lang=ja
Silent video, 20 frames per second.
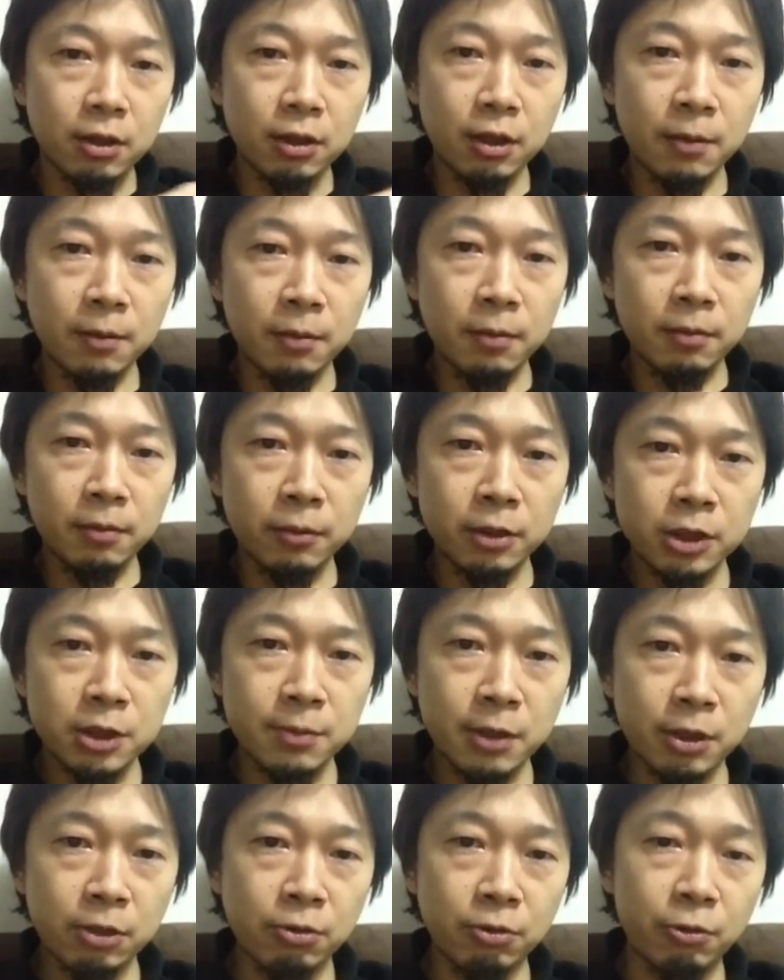で、
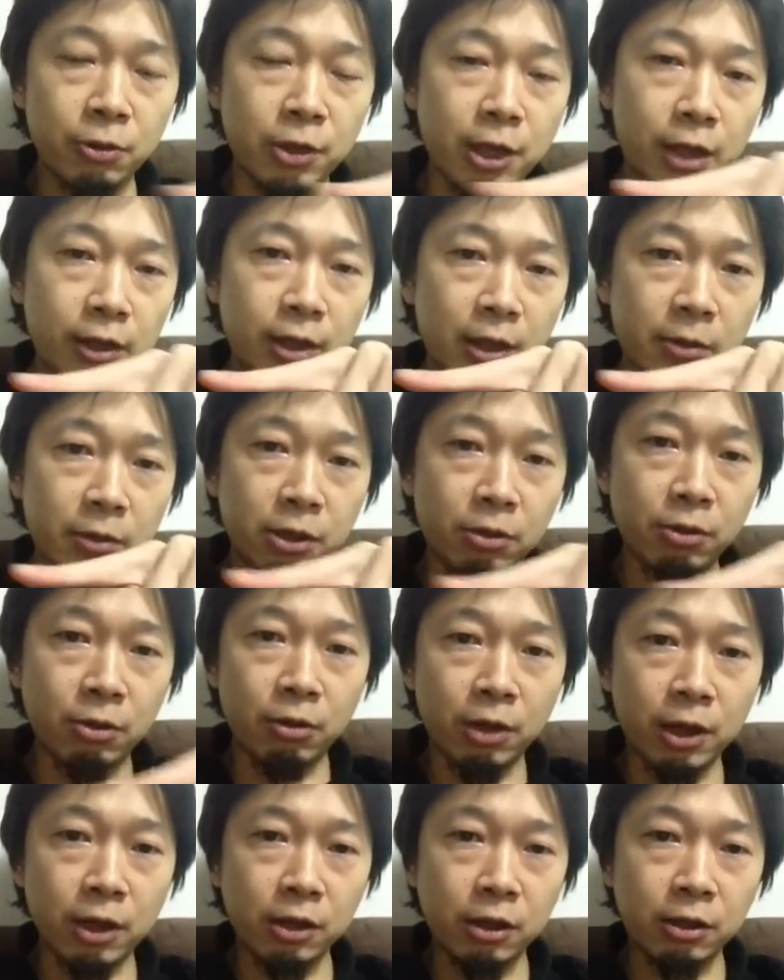スマートフォンやタブレットで
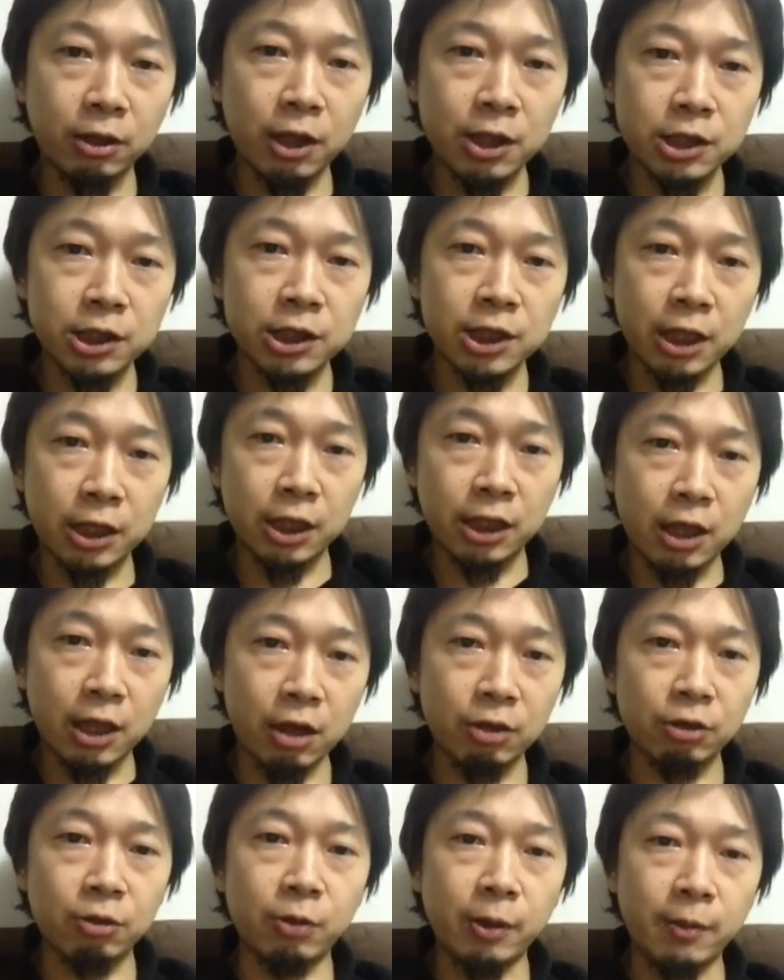ご覧の方は下にあ
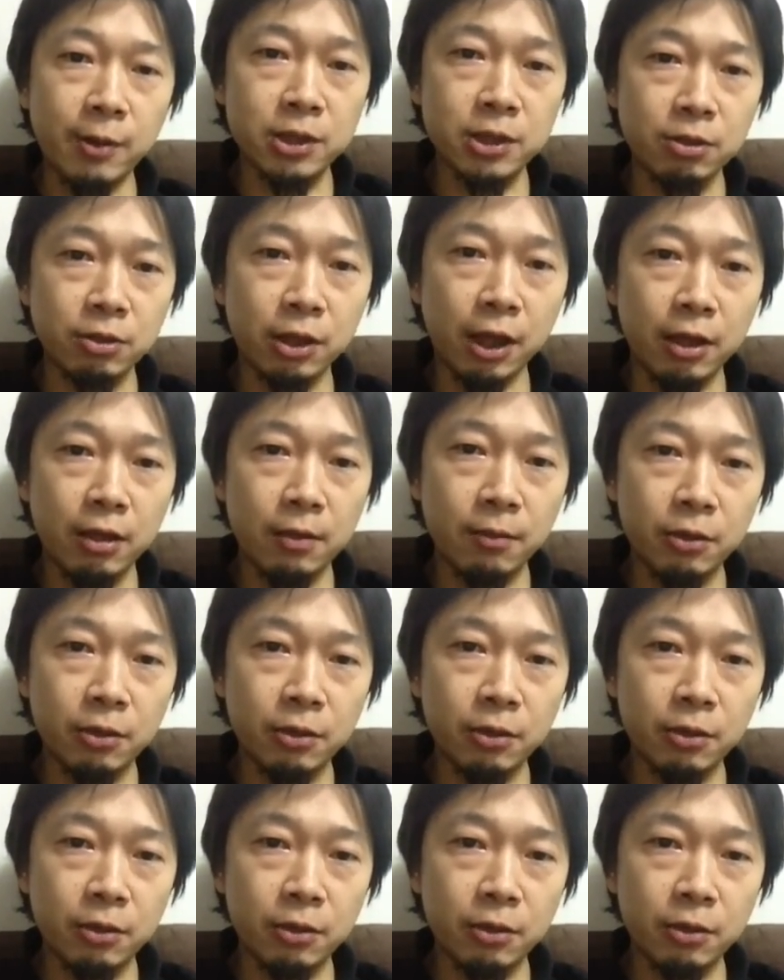ると思いますので、